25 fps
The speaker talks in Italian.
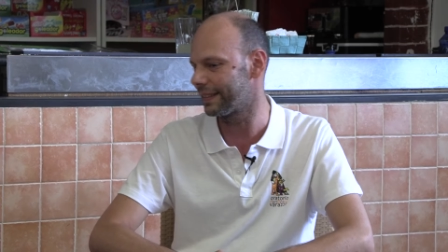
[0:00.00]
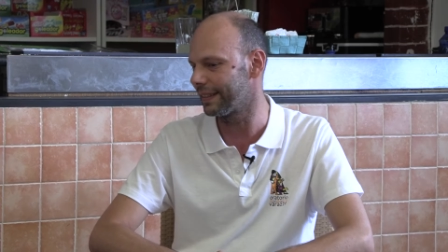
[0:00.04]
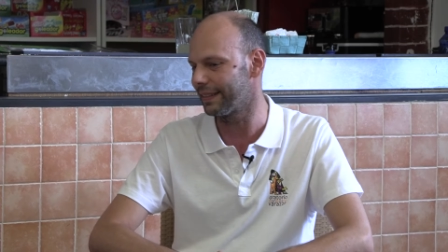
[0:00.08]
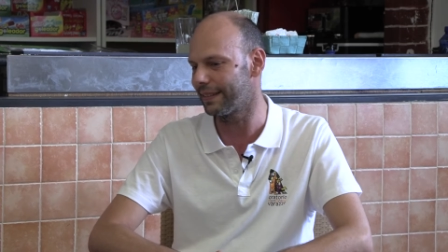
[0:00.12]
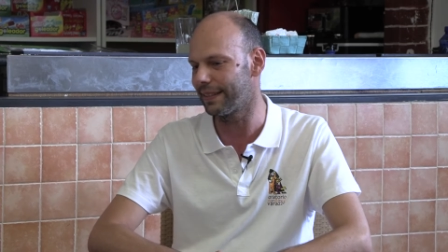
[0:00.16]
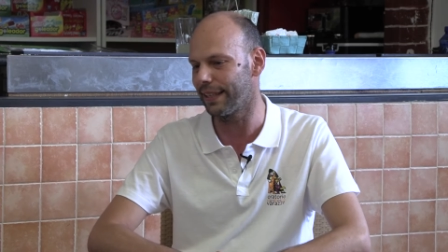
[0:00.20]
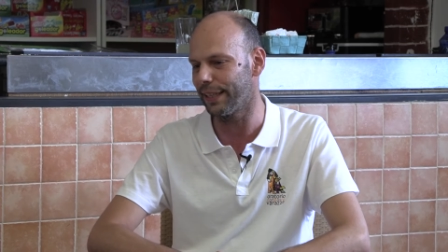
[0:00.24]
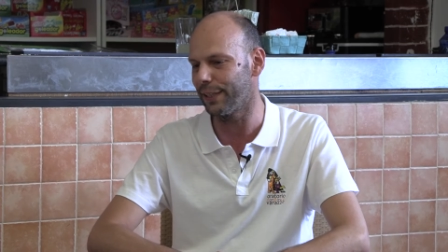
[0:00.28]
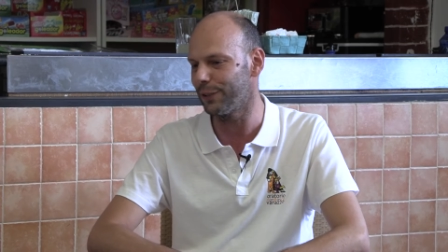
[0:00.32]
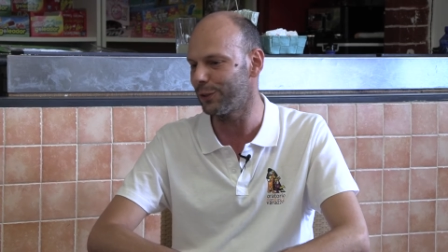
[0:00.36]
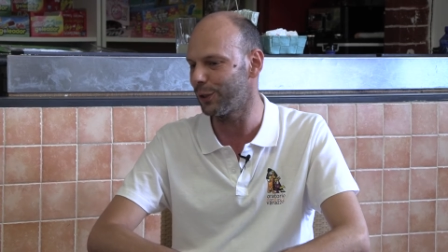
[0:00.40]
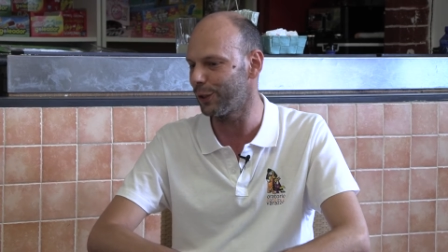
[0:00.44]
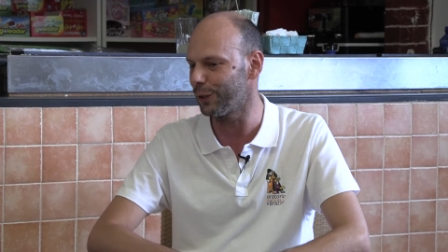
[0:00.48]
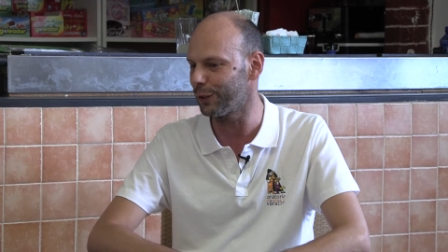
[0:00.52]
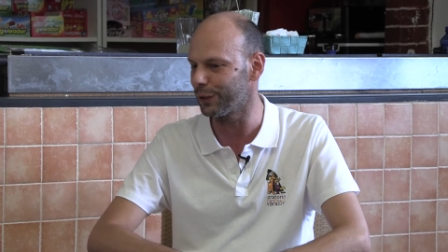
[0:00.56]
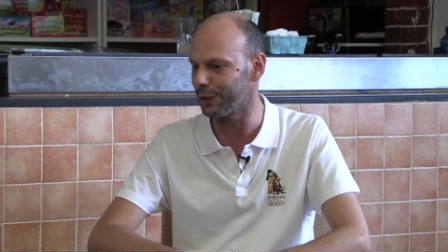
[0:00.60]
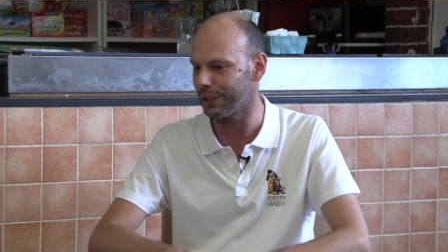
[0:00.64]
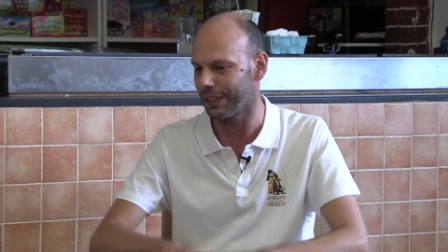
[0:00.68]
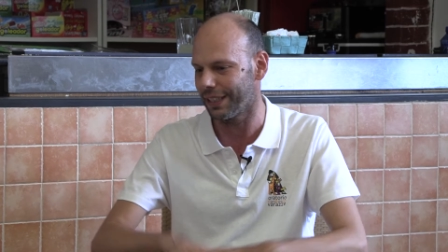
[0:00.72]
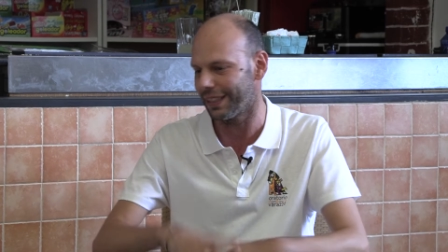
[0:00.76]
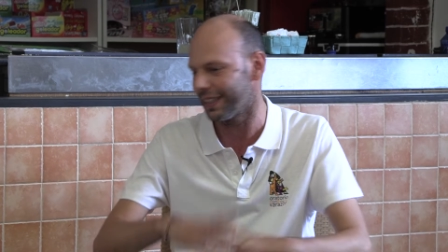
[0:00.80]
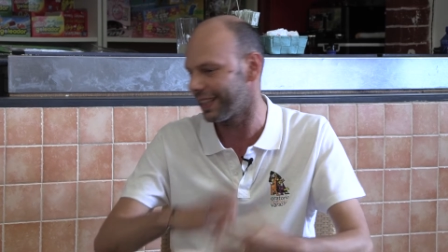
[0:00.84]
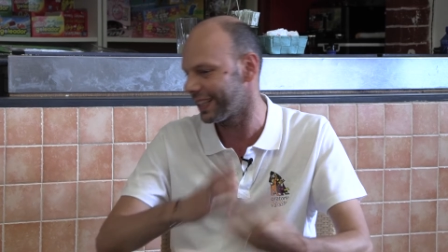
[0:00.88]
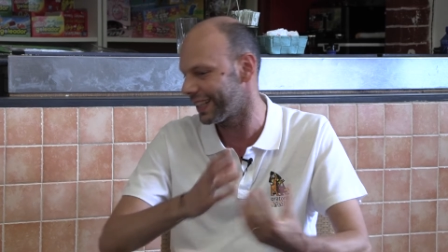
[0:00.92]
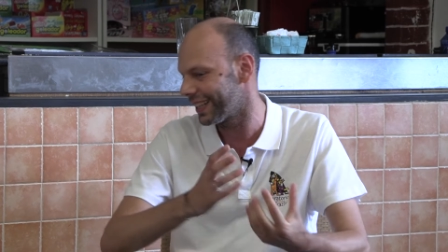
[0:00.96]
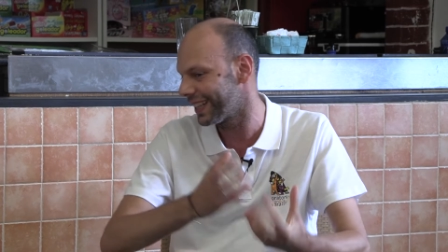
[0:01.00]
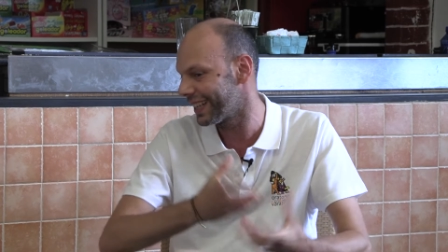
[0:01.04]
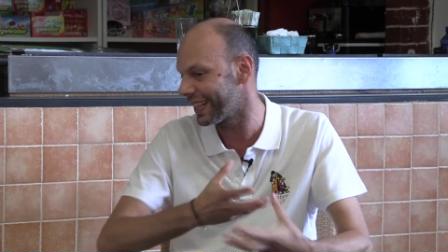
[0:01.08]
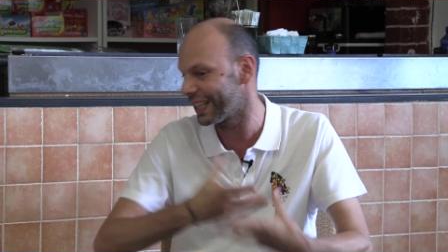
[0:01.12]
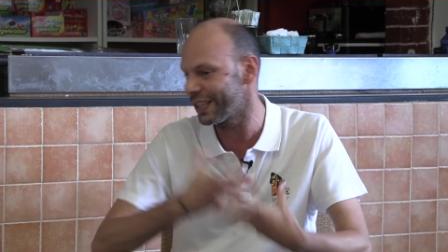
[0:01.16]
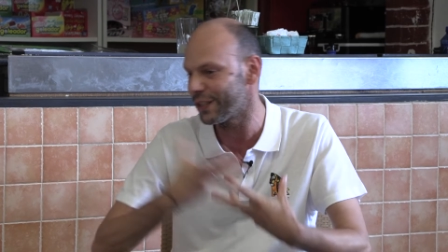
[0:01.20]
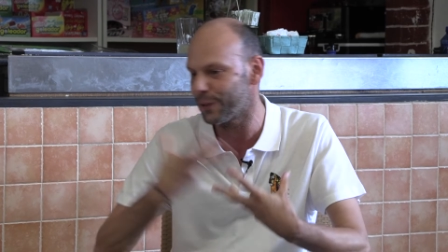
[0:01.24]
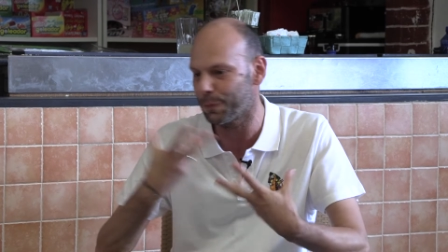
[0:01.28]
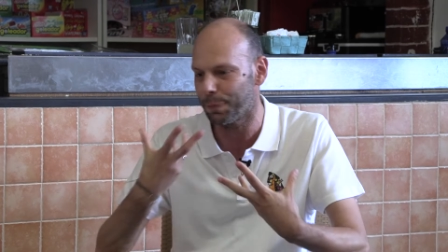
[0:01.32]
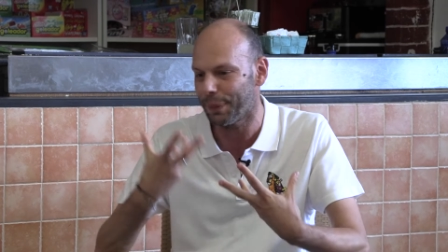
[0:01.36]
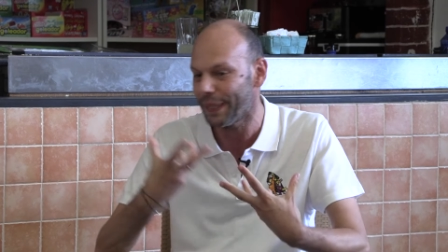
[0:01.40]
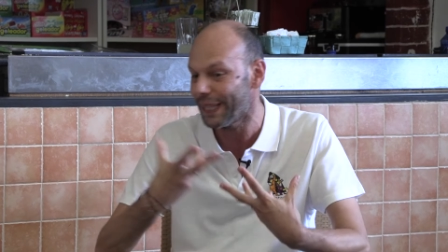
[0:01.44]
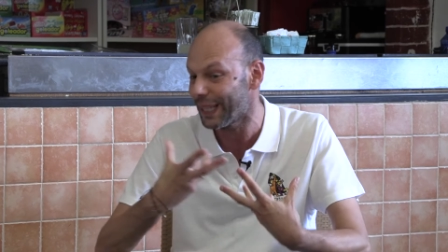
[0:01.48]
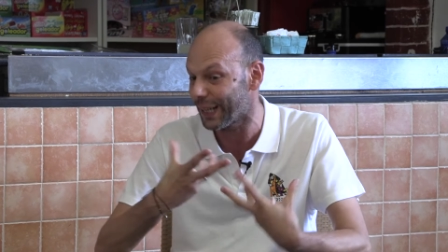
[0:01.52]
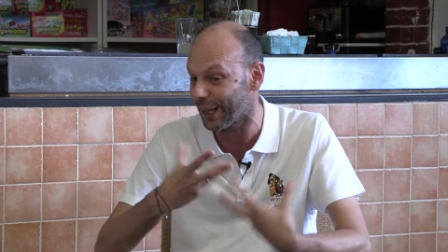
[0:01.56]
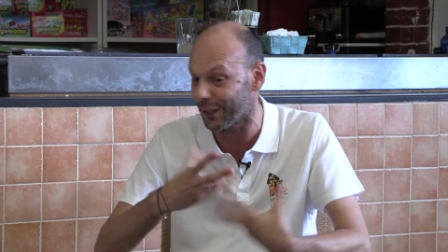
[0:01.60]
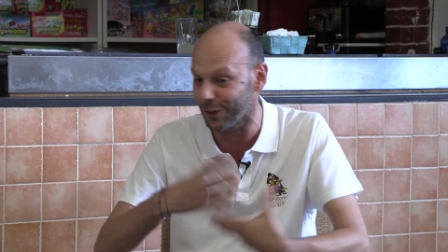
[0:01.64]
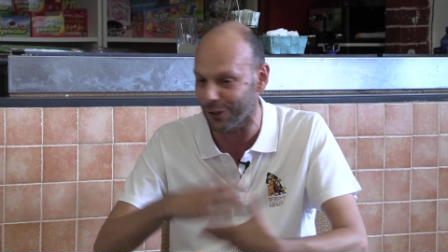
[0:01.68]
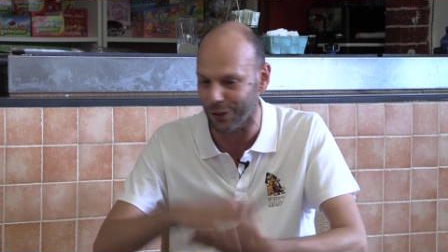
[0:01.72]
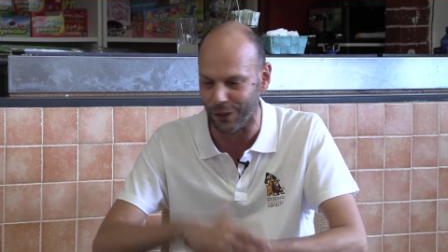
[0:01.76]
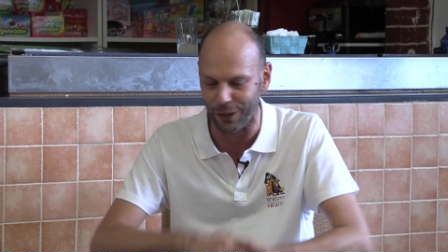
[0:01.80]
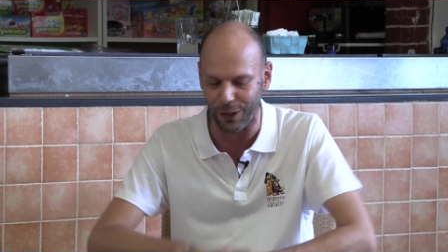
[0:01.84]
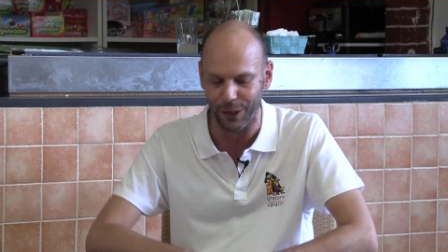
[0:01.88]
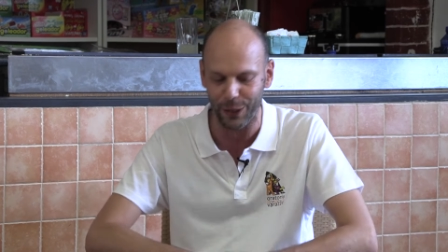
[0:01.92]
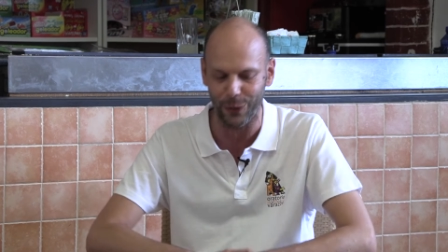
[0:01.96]
si sentono, eh,
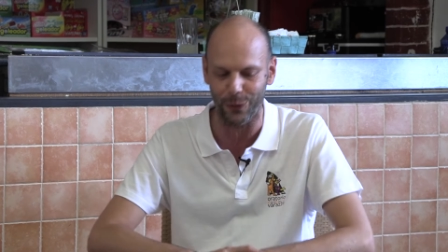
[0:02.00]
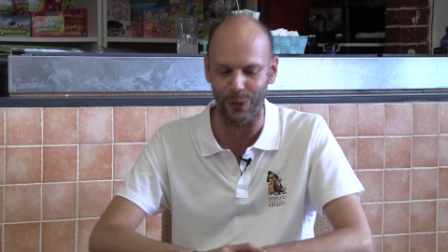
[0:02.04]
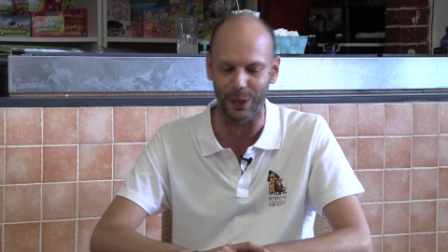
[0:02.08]
respirano no?